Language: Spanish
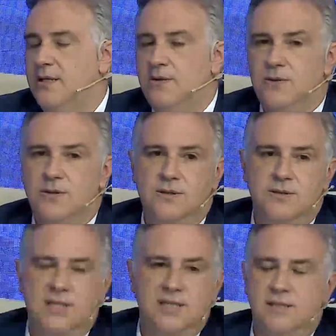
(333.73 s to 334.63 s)
o
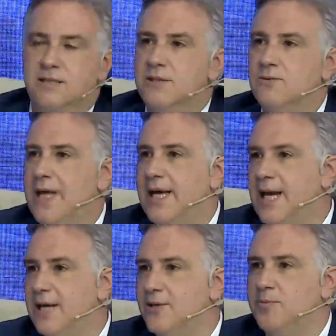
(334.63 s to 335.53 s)
directamente vinculada al
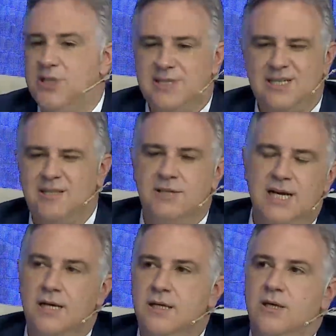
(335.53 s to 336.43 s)
agro, porque esa
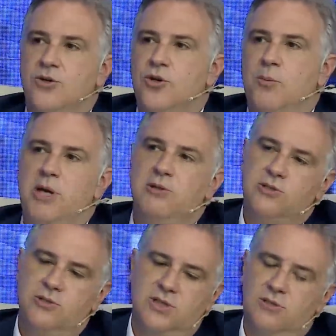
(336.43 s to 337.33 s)
actividad no paró,
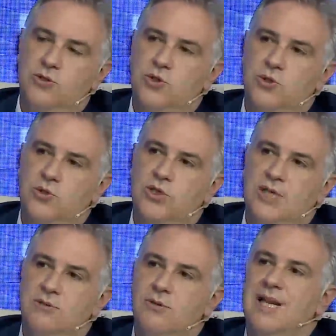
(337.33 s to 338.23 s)
entonces no chocó
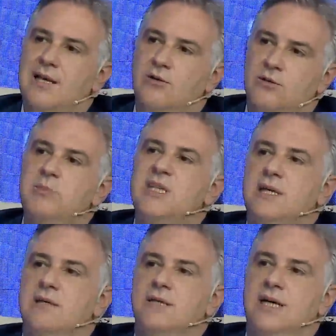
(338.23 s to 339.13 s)
tanto en la
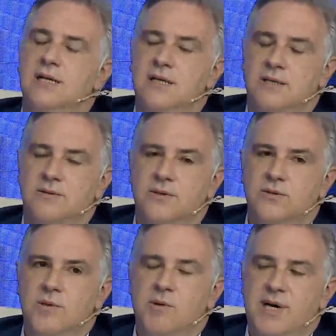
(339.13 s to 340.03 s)
economía local. Nosotros
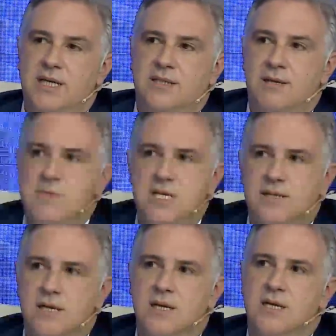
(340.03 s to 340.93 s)
tuvimos más de 3.000
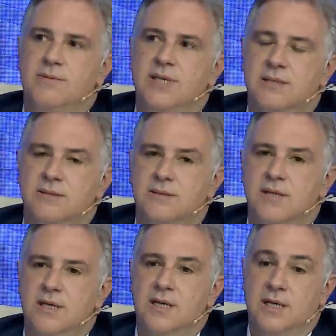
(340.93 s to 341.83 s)
cierres de comercios,
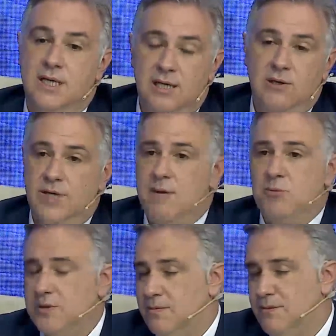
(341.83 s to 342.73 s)
que
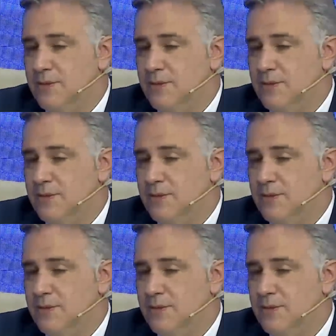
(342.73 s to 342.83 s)
logramos,